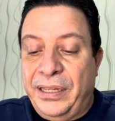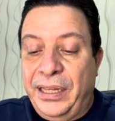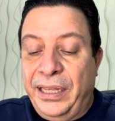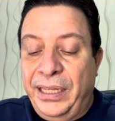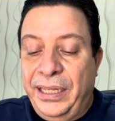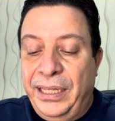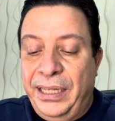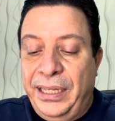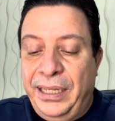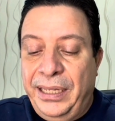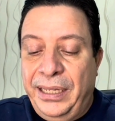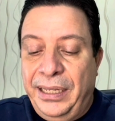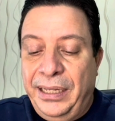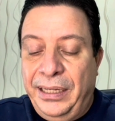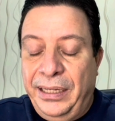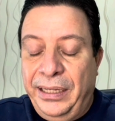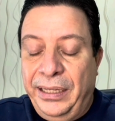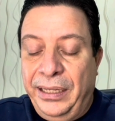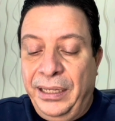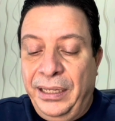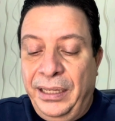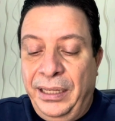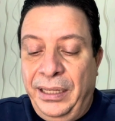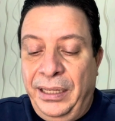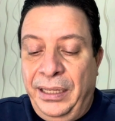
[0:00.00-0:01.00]

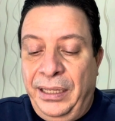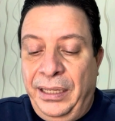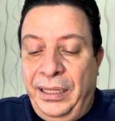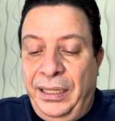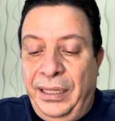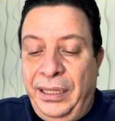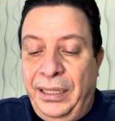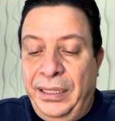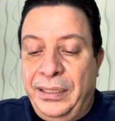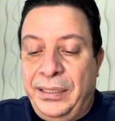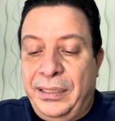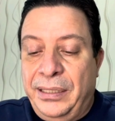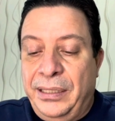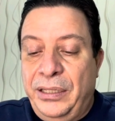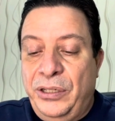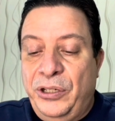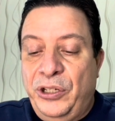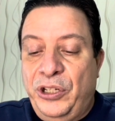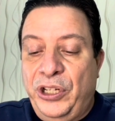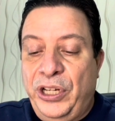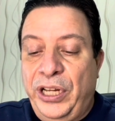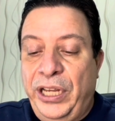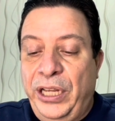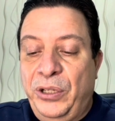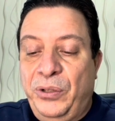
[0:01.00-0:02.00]
dele, esse
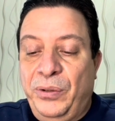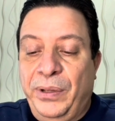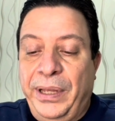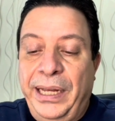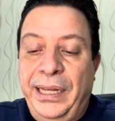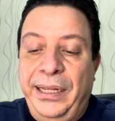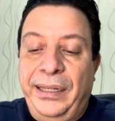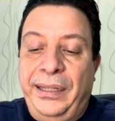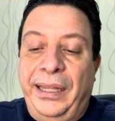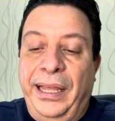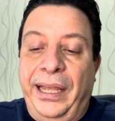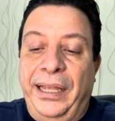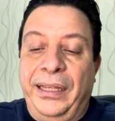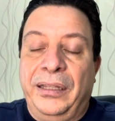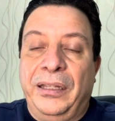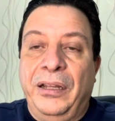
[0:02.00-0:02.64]
jeito que ele tem.